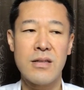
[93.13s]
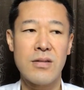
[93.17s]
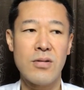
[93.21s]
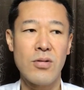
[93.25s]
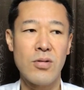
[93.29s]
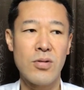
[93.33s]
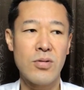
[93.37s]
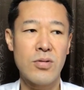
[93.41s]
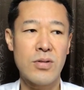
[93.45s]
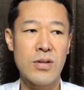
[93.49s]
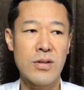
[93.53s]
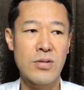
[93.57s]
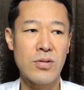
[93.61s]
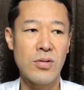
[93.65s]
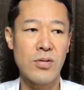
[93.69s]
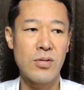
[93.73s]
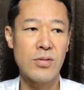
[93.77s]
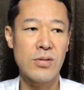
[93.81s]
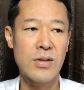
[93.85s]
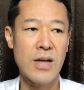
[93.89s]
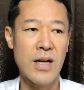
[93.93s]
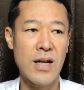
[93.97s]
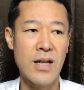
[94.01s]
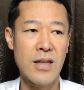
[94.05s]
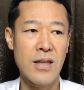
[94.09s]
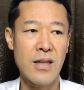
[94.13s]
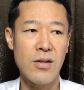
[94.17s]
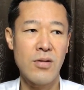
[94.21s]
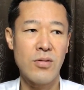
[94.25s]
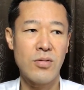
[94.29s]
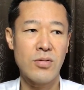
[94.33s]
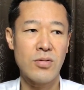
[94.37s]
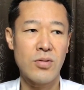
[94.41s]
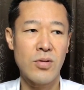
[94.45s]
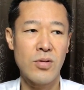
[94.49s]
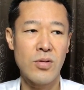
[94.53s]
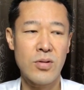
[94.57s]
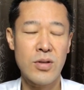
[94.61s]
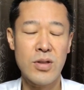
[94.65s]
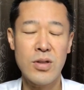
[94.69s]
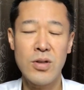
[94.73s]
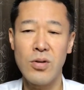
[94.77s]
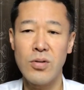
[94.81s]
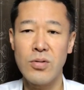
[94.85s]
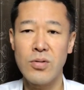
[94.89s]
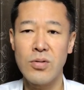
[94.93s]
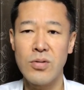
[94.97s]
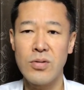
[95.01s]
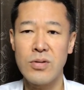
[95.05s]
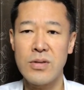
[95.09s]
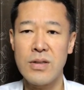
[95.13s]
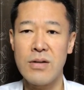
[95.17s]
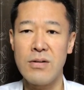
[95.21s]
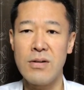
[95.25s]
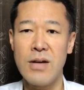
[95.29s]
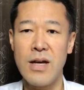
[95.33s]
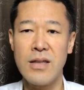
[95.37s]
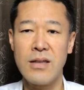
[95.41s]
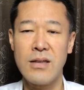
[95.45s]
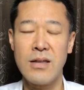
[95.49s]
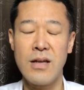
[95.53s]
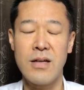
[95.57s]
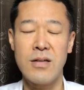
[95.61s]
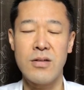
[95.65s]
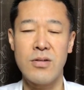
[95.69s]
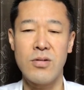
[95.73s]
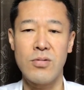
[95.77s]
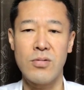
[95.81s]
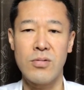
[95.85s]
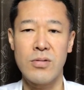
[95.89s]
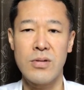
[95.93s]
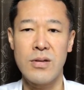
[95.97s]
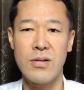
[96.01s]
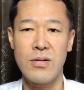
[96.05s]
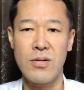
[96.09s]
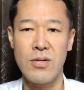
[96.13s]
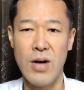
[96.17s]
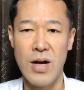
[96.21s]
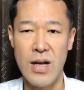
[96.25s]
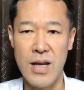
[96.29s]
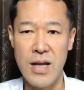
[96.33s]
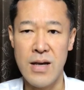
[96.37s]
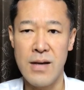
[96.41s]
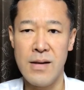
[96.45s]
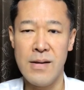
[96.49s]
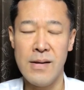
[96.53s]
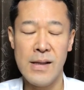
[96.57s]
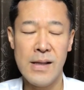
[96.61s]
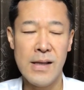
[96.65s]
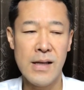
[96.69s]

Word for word: というか、そういう空手のその基本動作をやったりとかね、